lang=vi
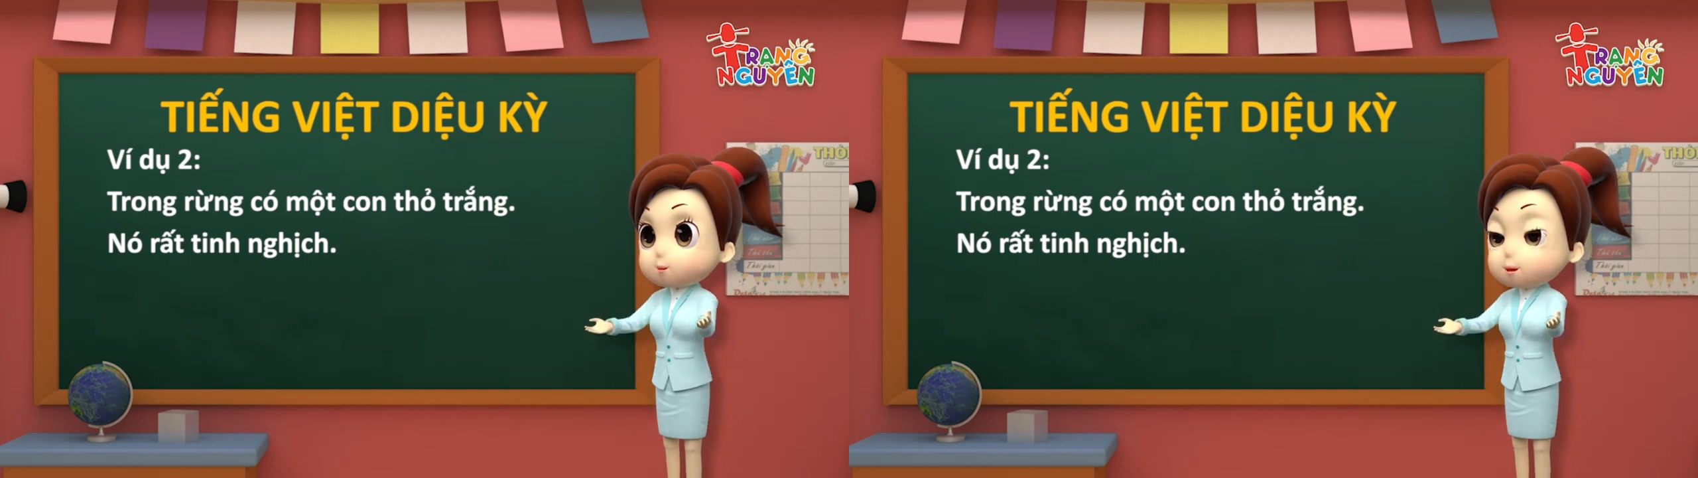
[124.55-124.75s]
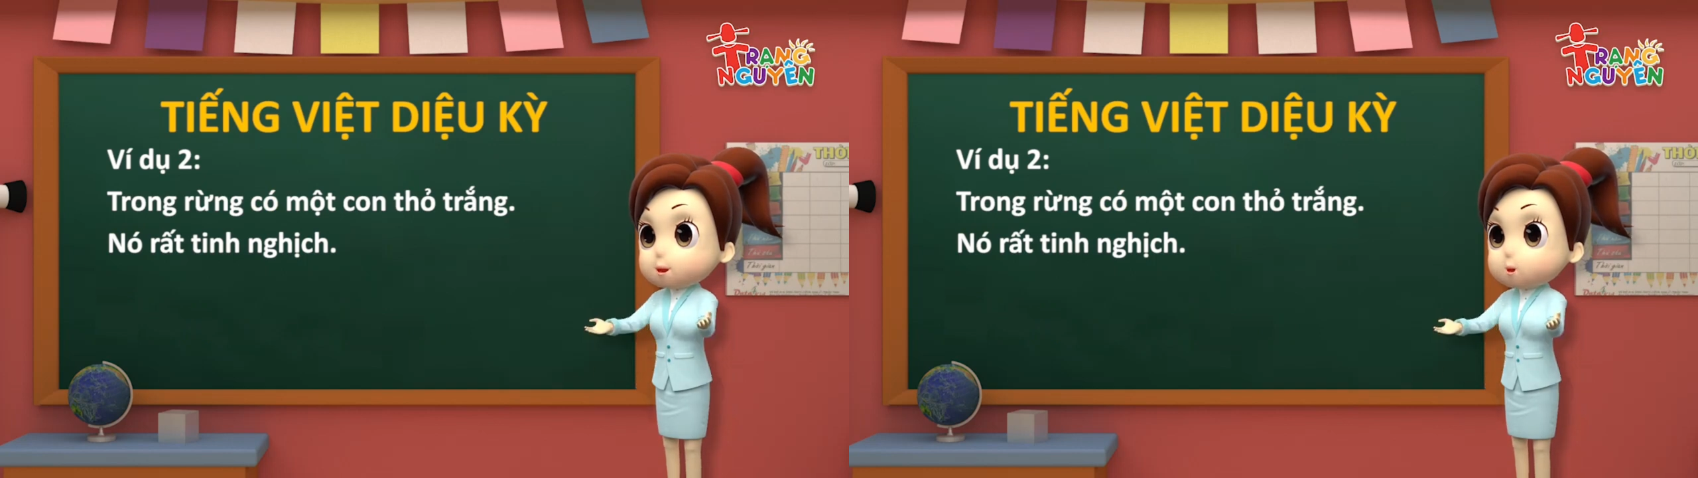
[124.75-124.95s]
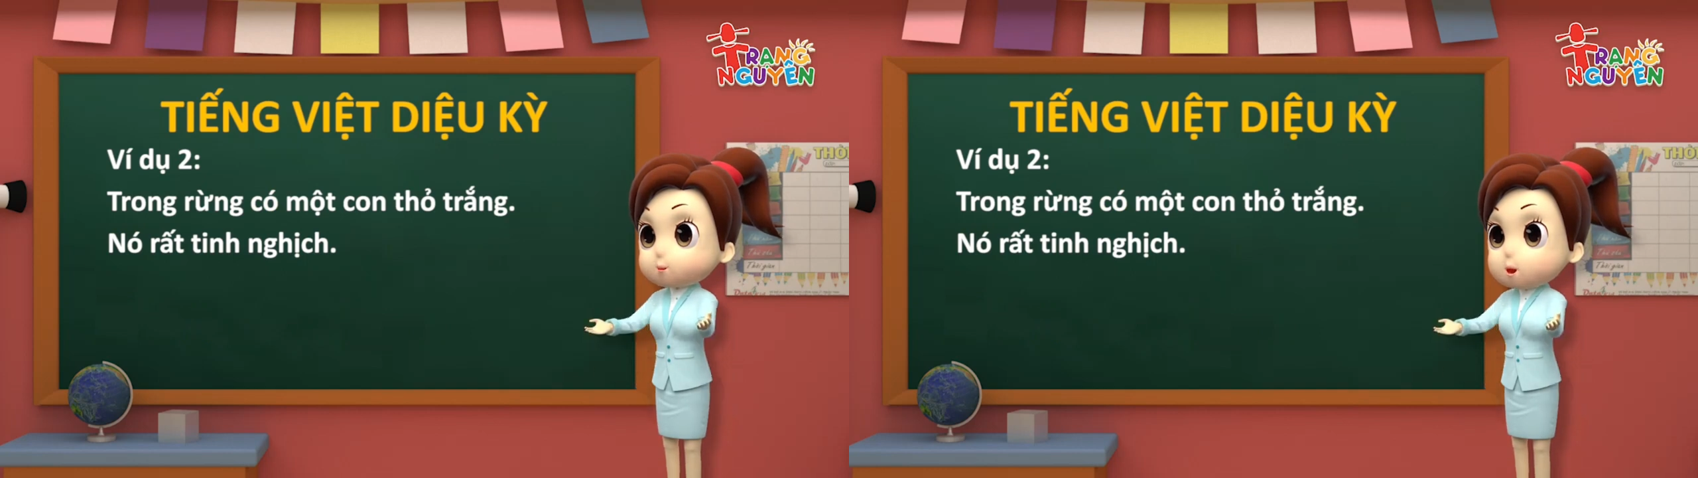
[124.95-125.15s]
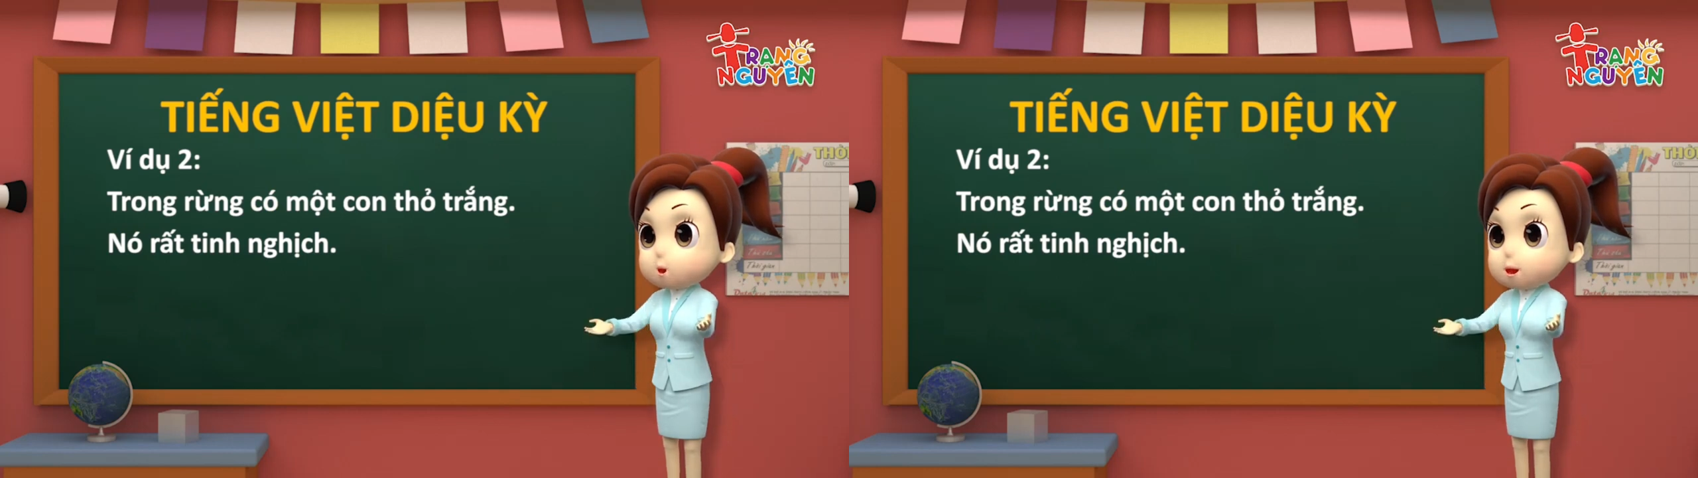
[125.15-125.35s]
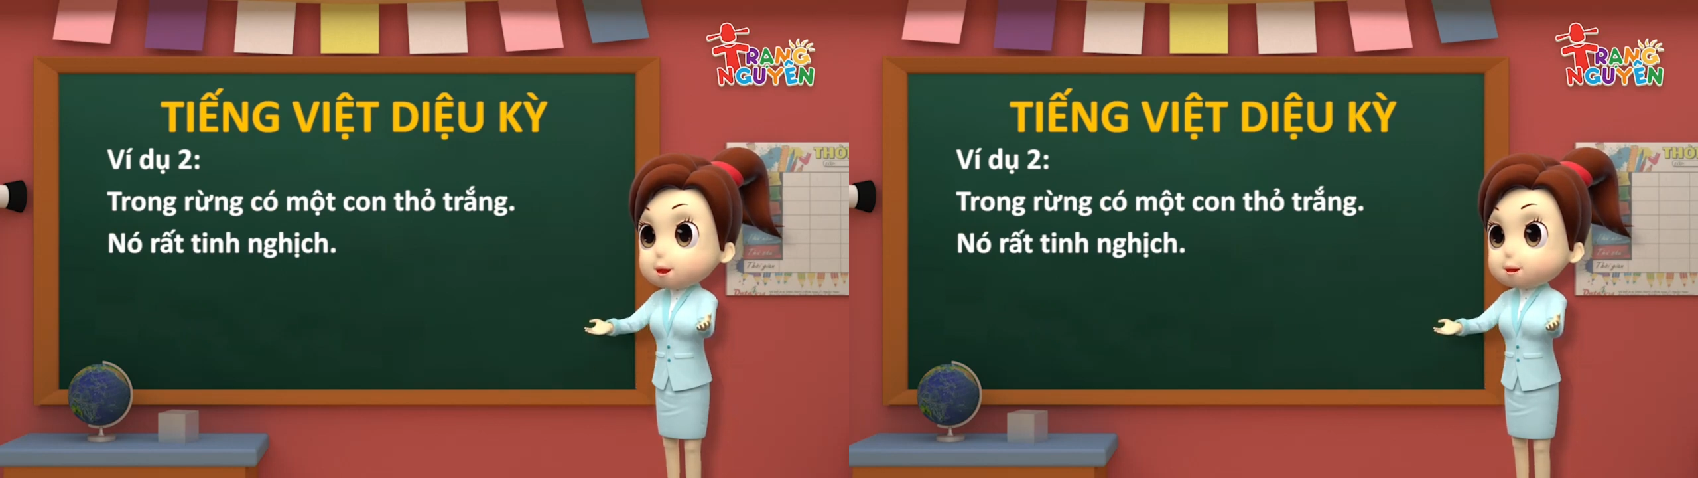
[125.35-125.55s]
Trong
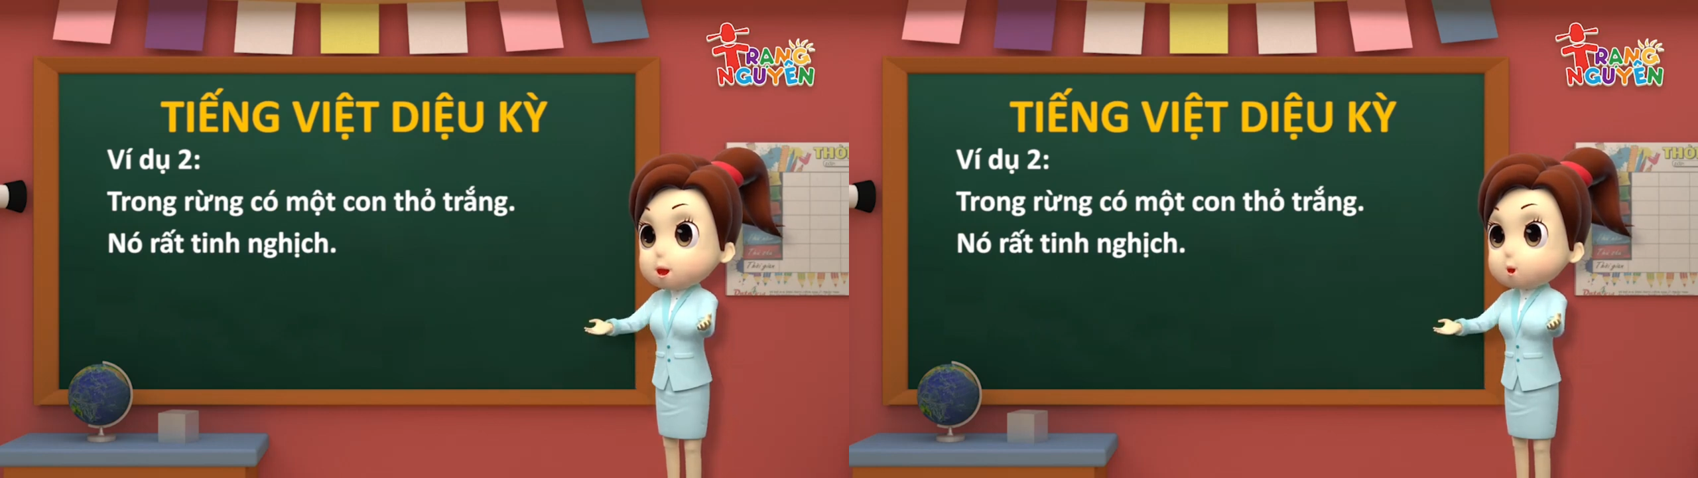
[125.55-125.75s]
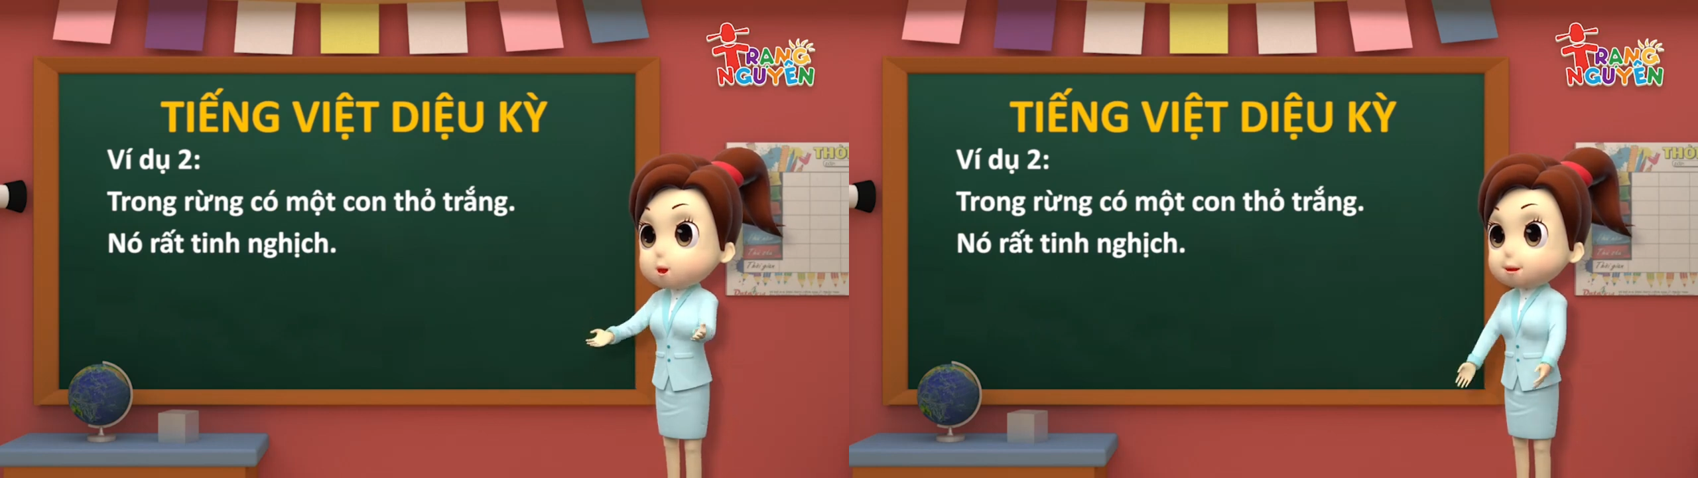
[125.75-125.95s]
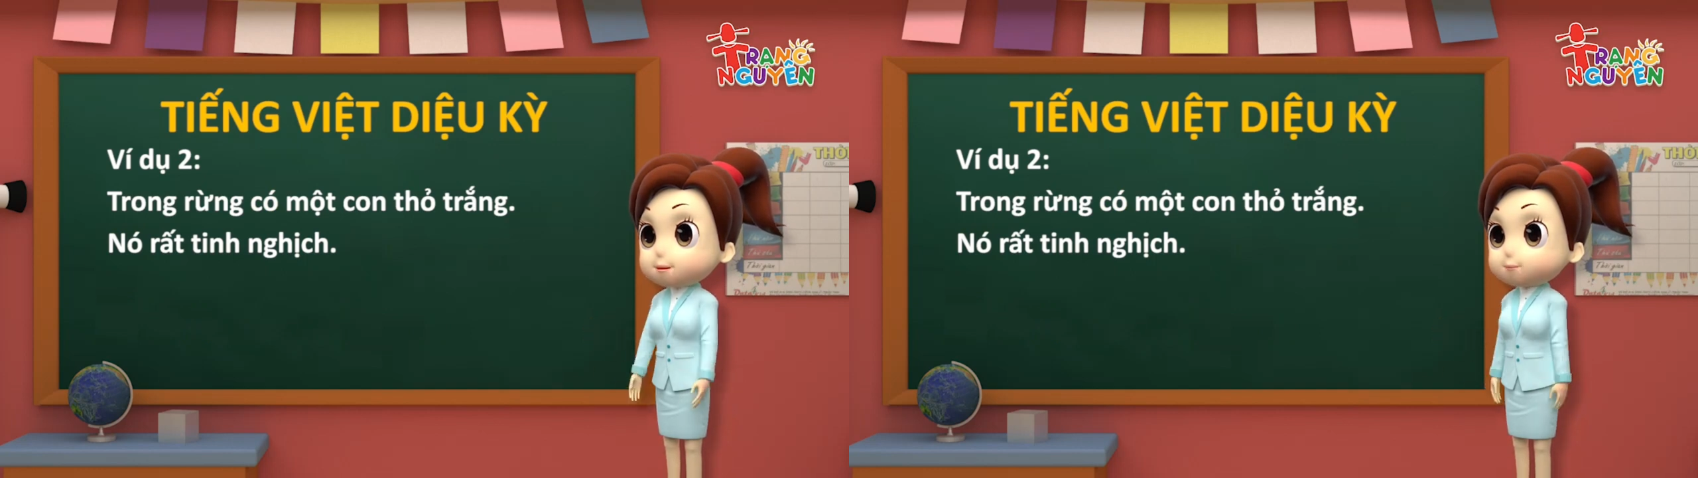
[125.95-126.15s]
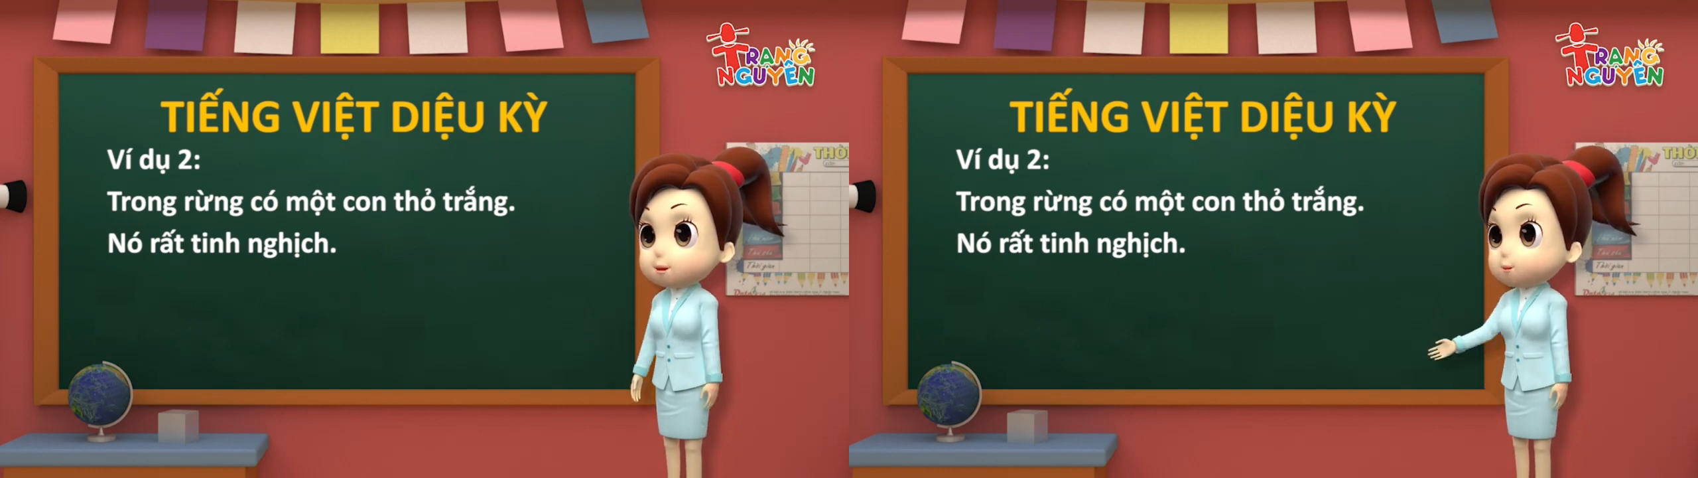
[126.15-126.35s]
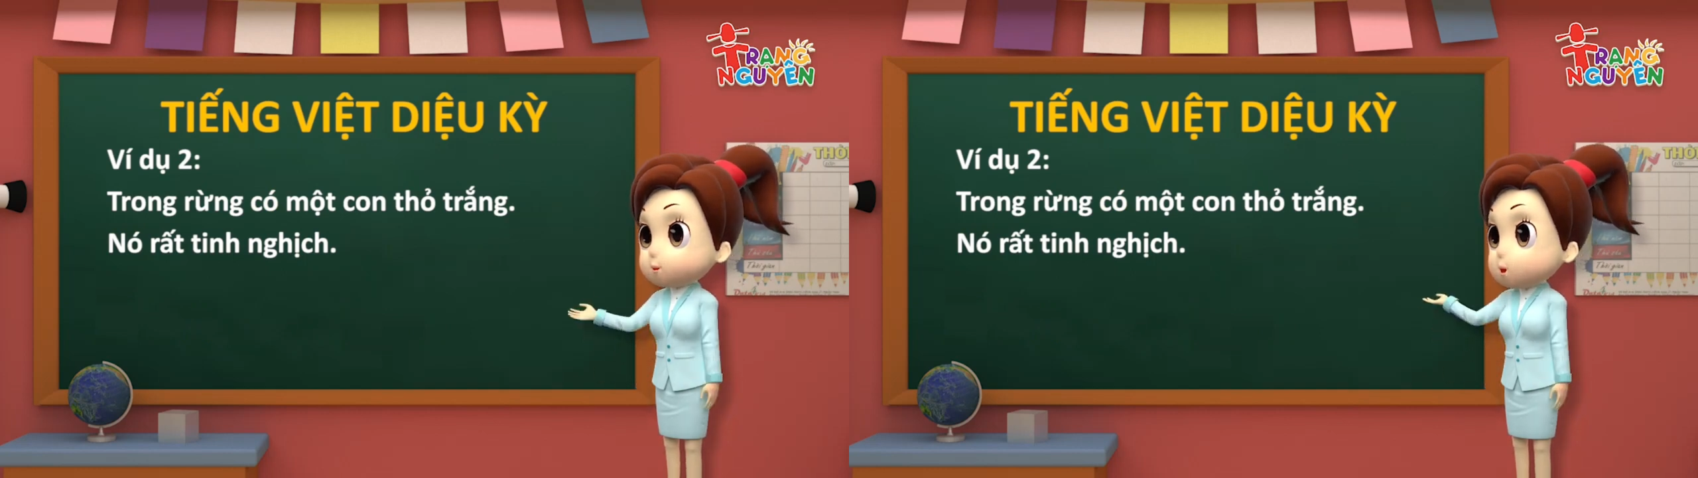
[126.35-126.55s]
rừng có một con thỏ
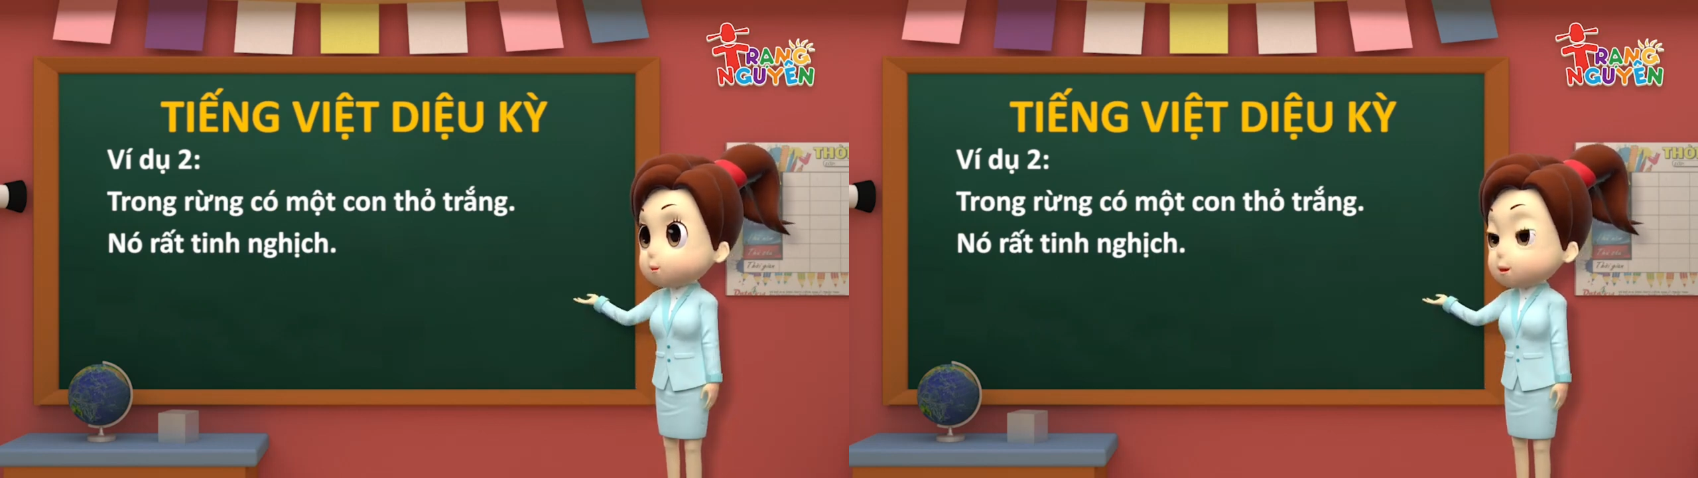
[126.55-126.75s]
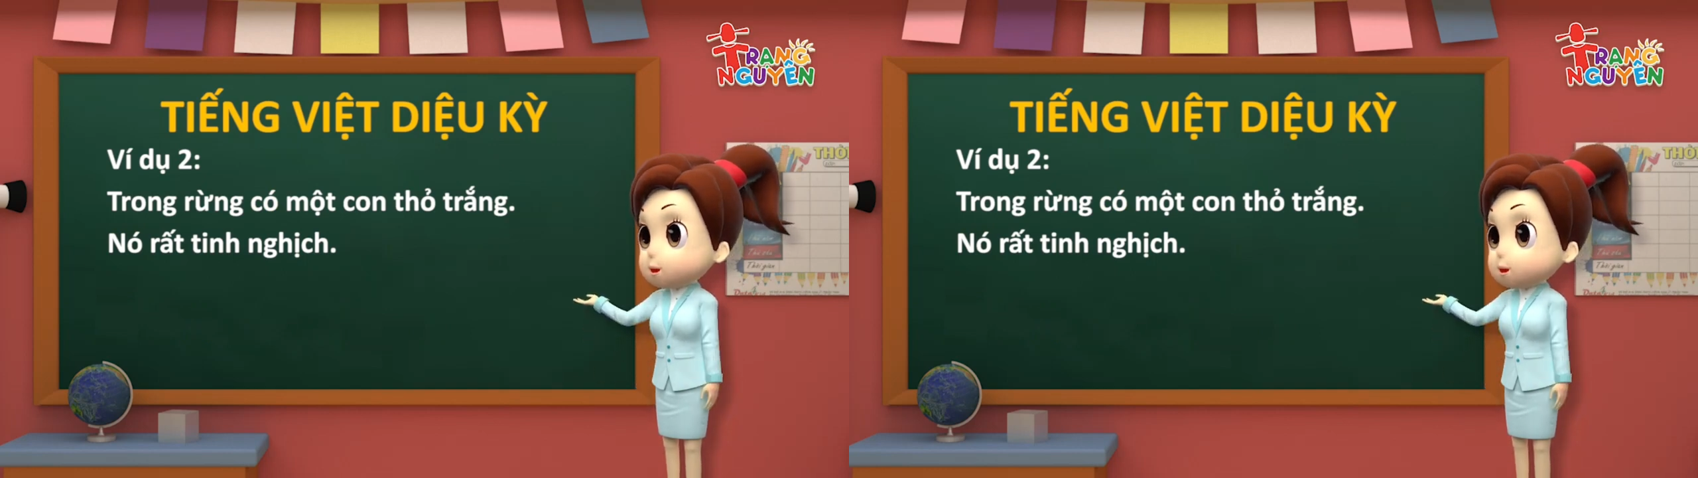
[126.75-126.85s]
trắng,